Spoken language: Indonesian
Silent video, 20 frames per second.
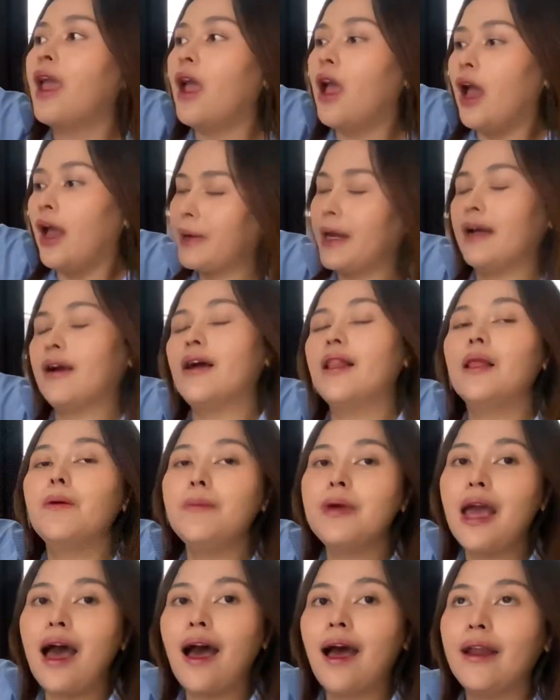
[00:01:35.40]
apa nah, ya
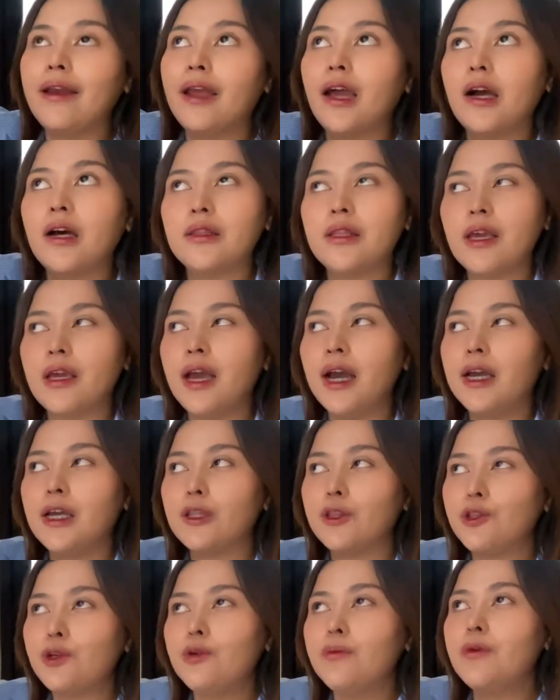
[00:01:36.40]
kelebihan yang ketiga
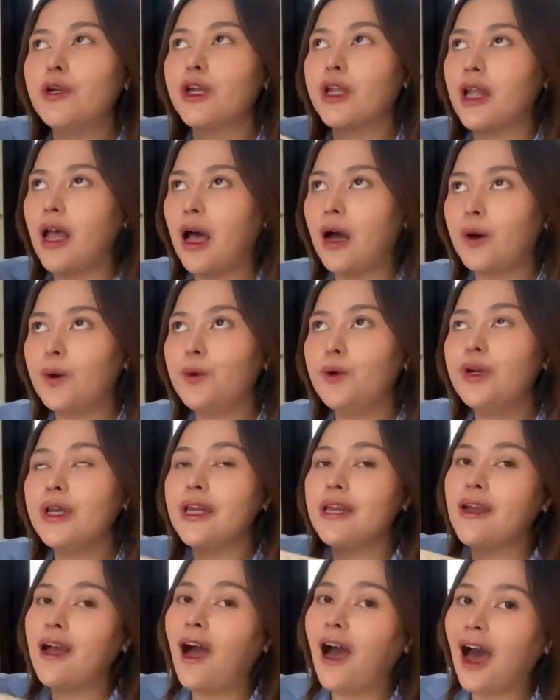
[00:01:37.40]
itu menurut aku
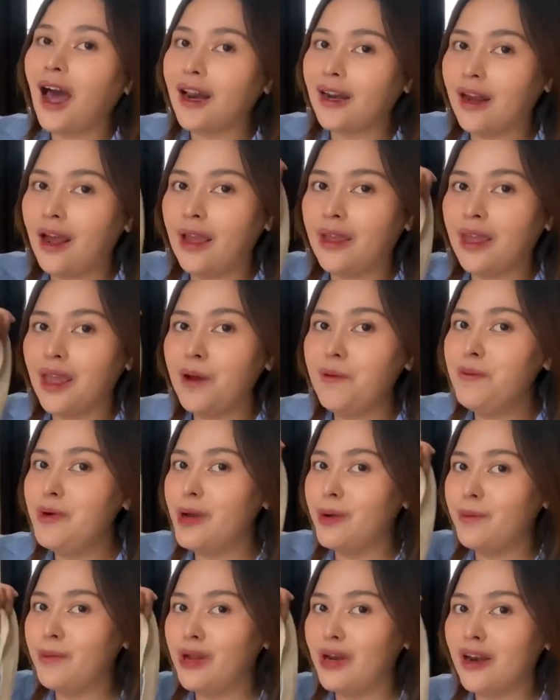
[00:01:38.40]
dia harganya
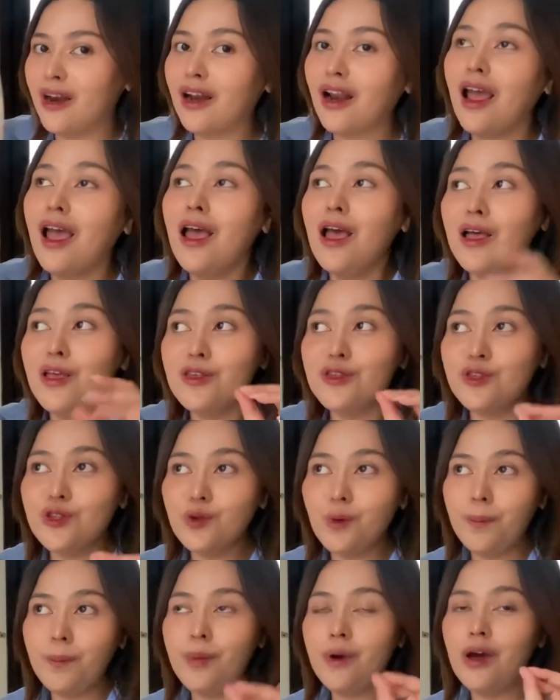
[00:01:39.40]
bener-bener
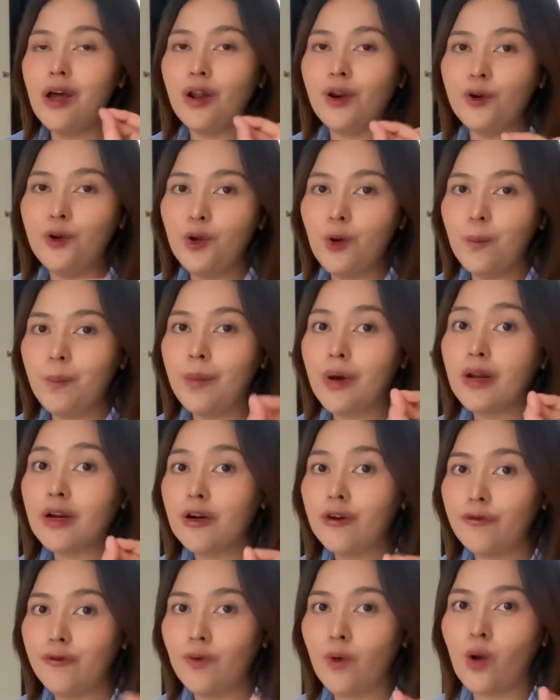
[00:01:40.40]
super duper
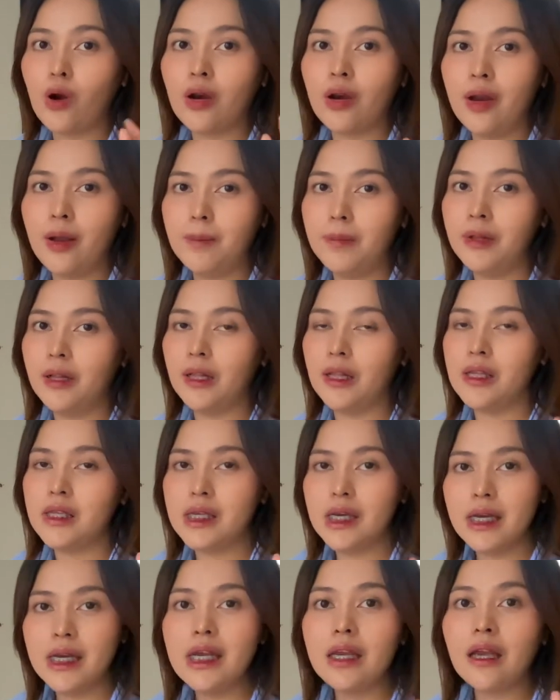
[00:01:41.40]
affordable
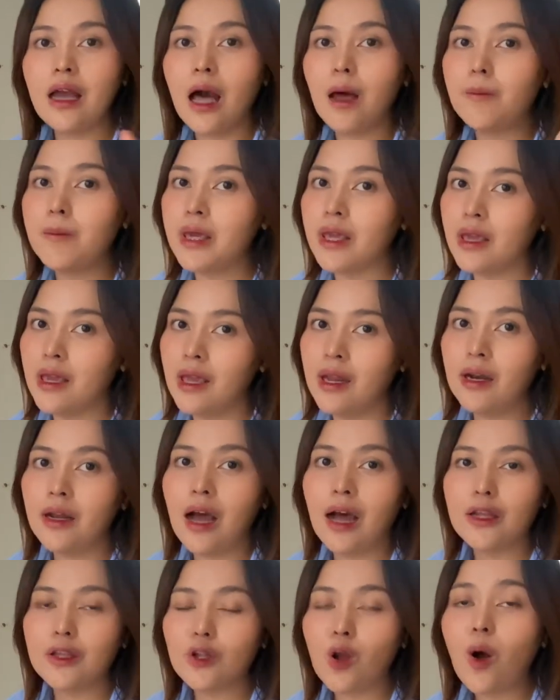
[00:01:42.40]
jadi nggak bikin
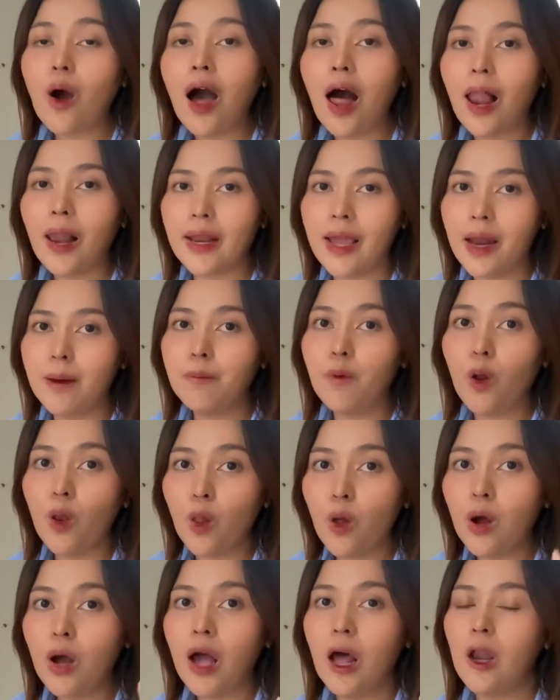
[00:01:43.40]
kantong kalian
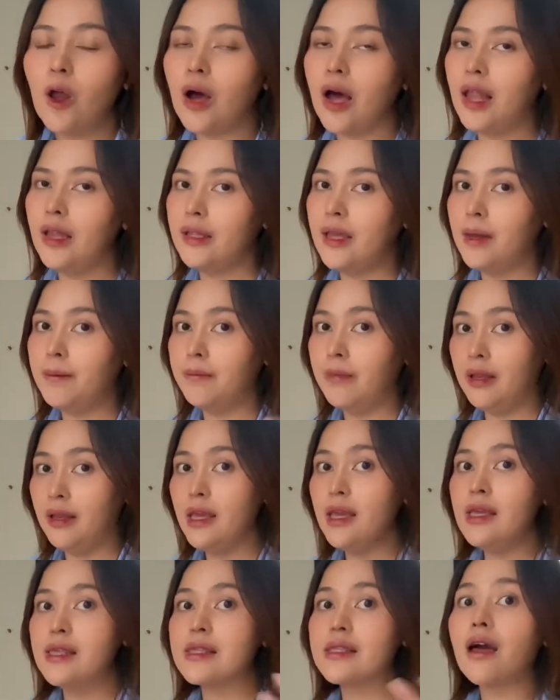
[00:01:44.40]
bolong kalau kalian
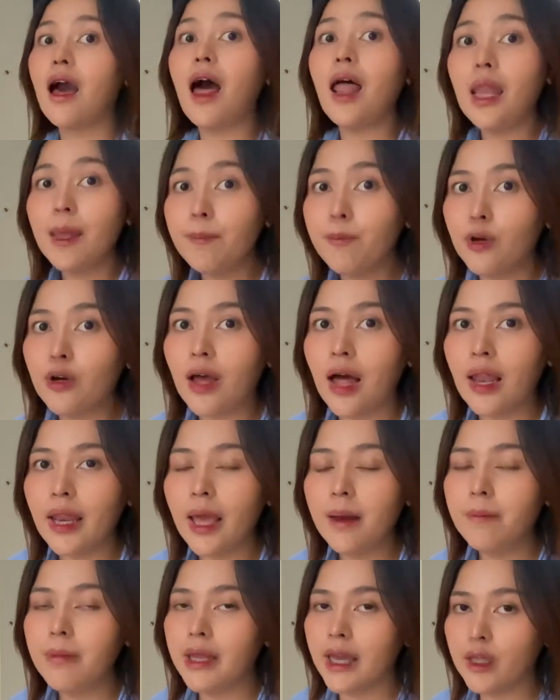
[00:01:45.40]
beli sekalipun
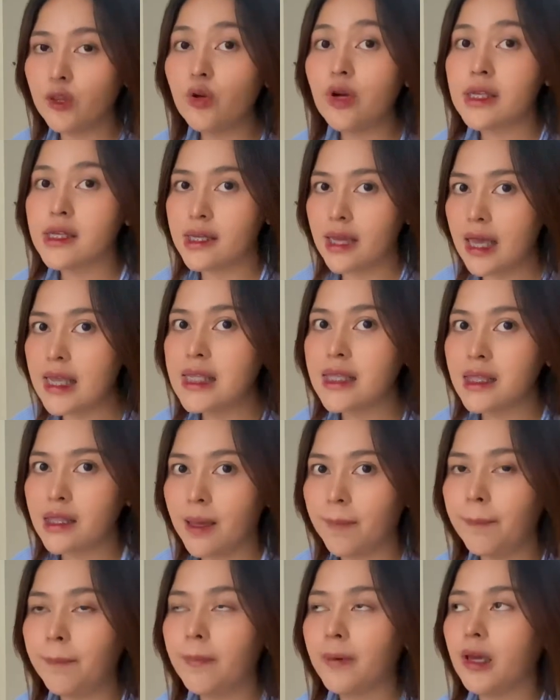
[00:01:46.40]
kalian belinya tuh di just
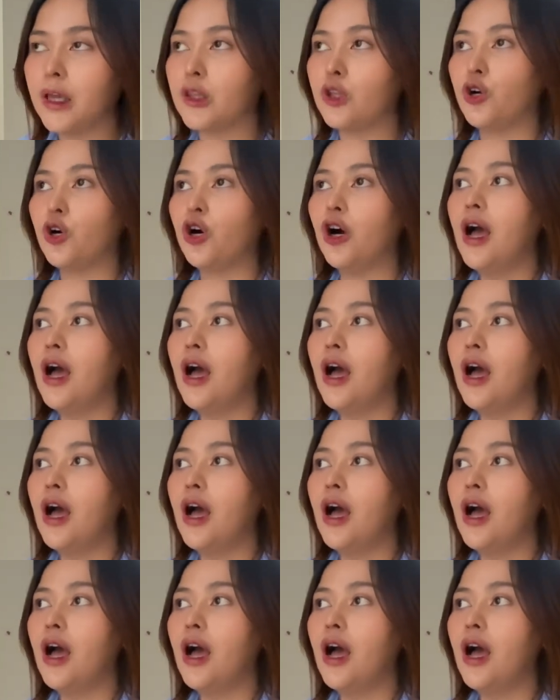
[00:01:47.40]
tip gitu